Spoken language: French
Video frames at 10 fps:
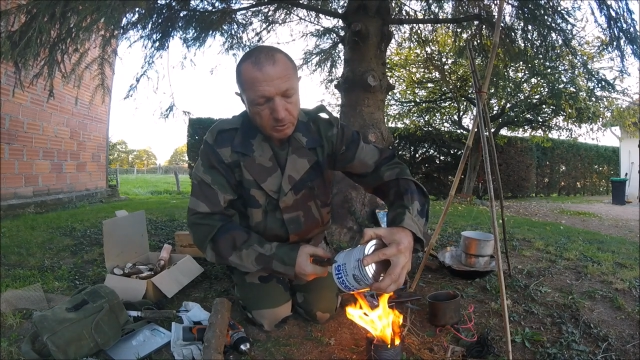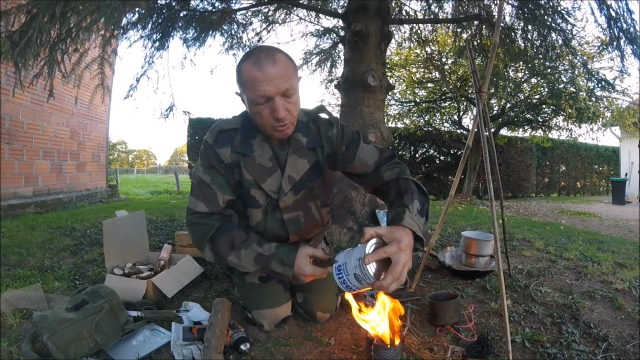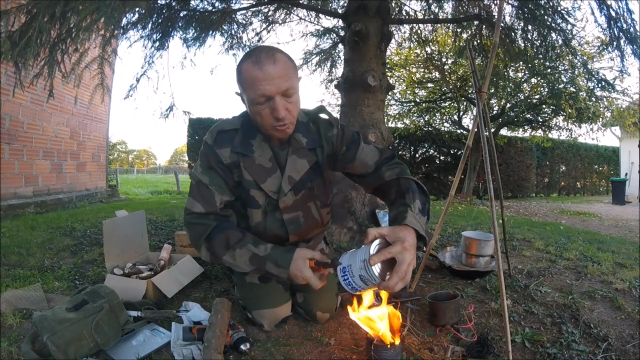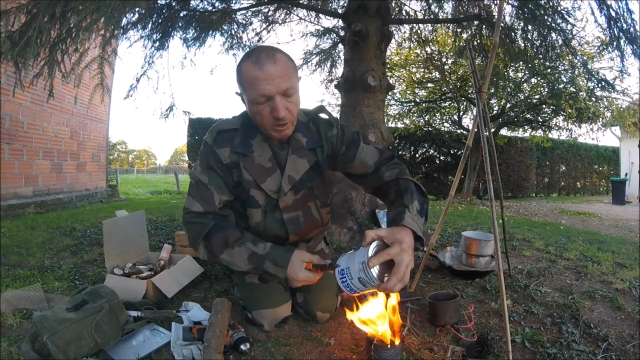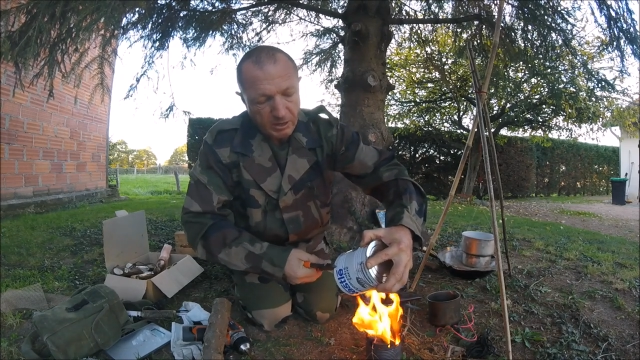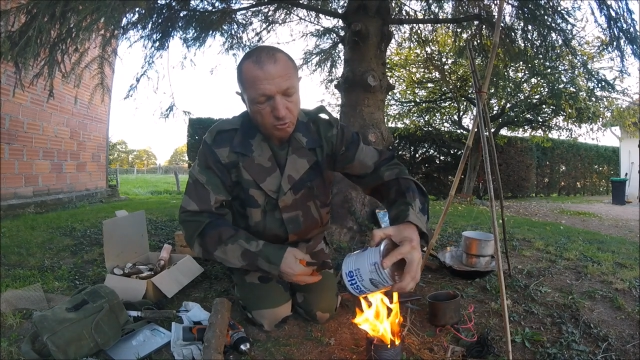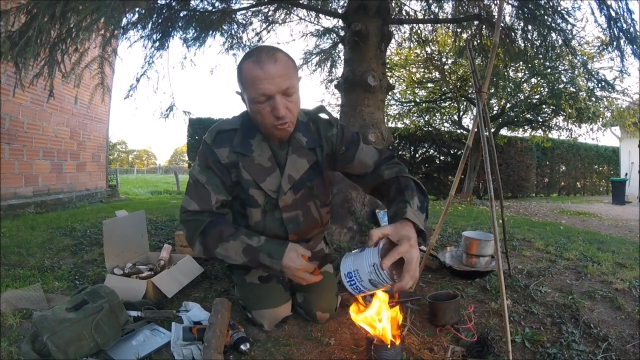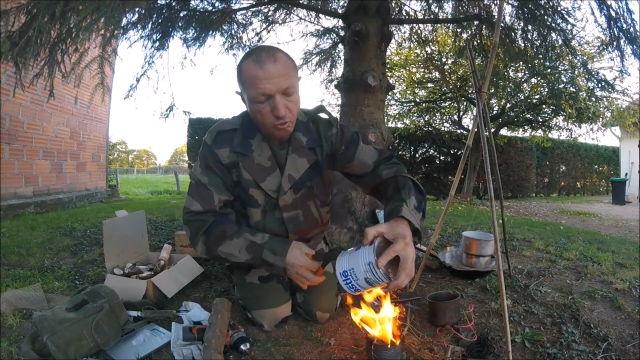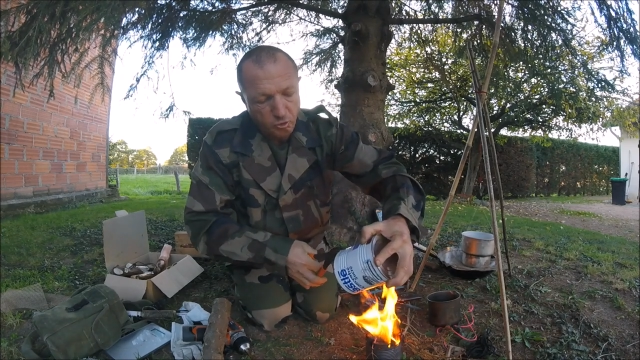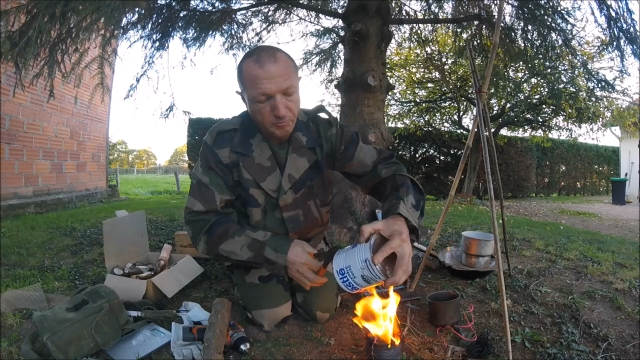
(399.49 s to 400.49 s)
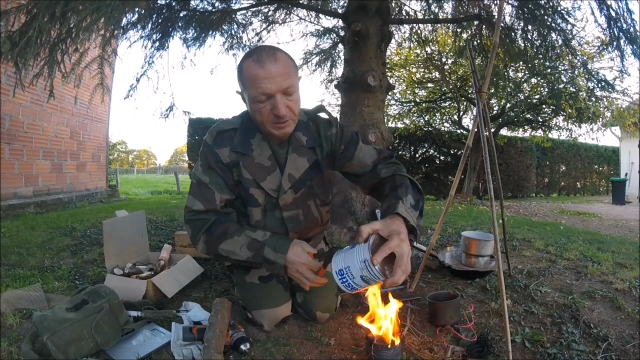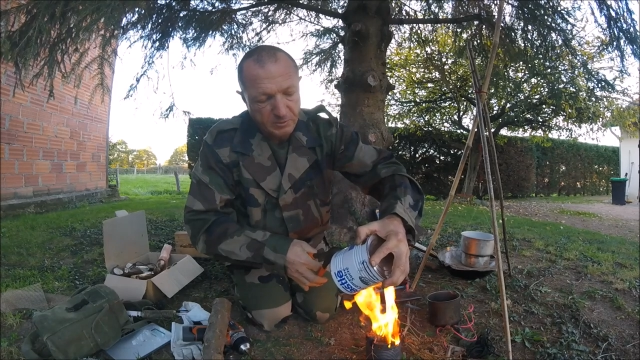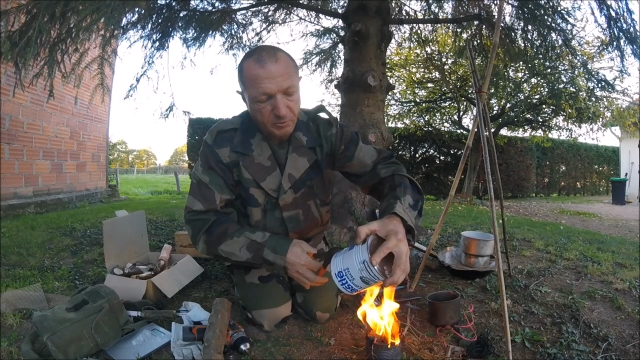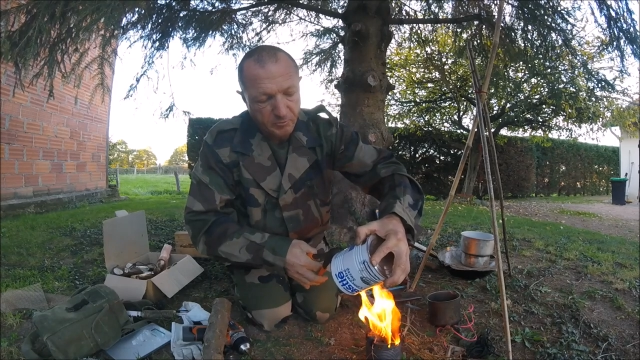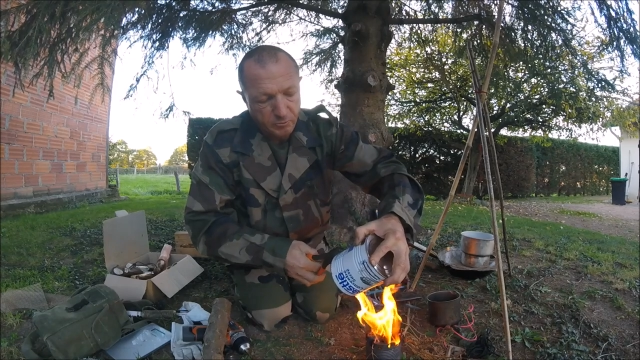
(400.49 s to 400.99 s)
sur un tout
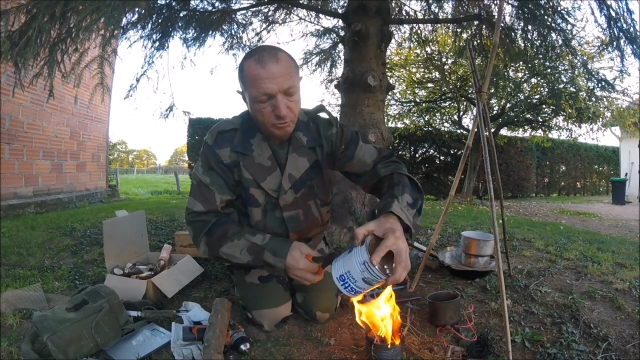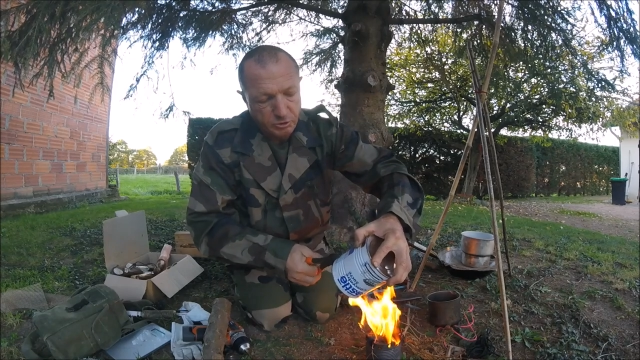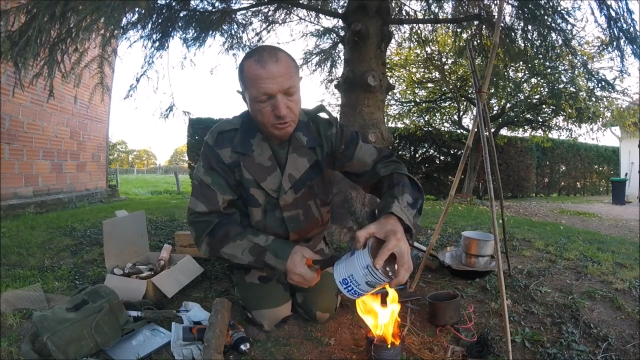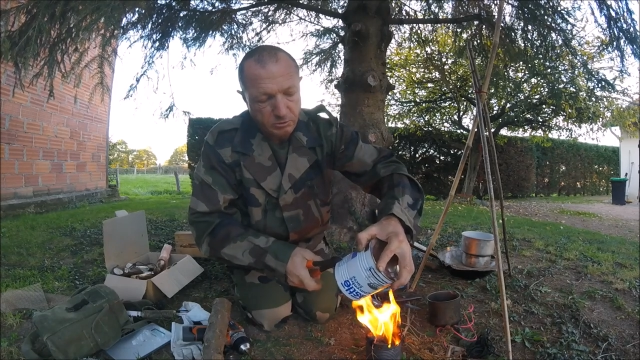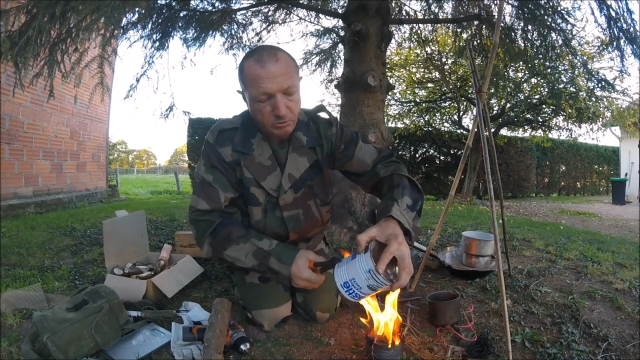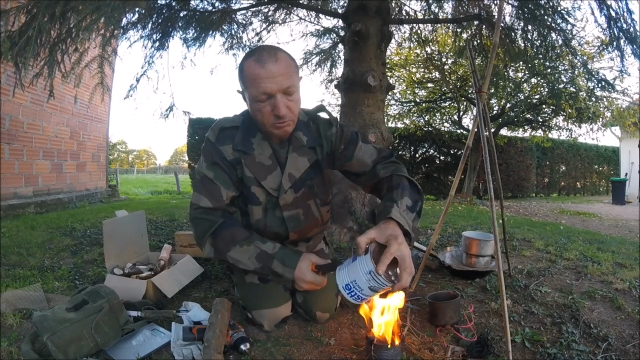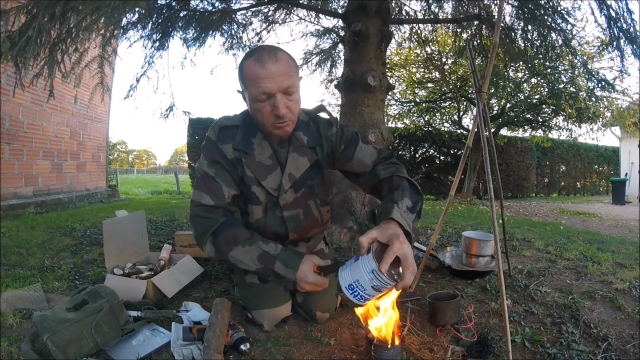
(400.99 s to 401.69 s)
petit peu plus